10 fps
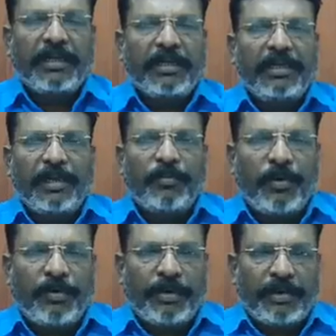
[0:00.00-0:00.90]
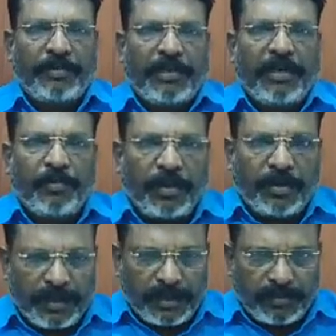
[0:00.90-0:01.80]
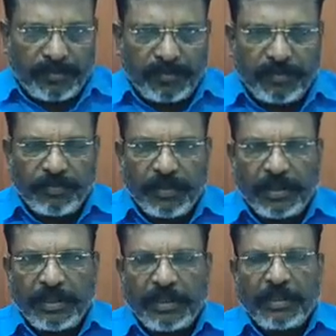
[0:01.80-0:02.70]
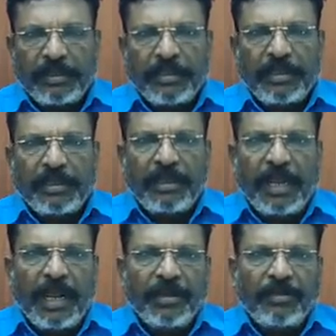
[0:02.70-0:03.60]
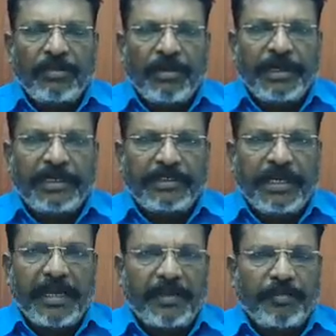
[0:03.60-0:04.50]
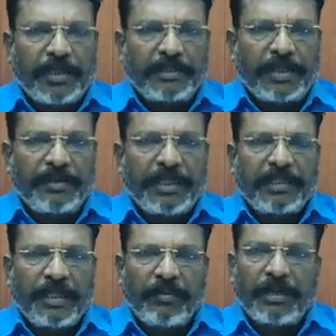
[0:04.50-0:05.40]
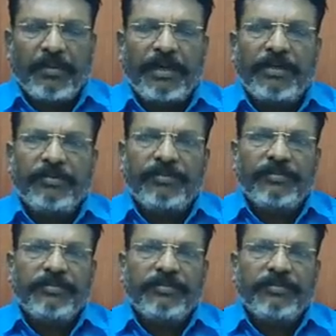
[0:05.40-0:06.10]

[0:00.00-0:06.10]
அங்கே போக வேண்டும் இங்கே போக வேண்டும் என்று ஆளுக்கு ஒரு நிகழ்ச்சியை ஏற்பாடு செய்வதை தவிர்க்க வேண்டும்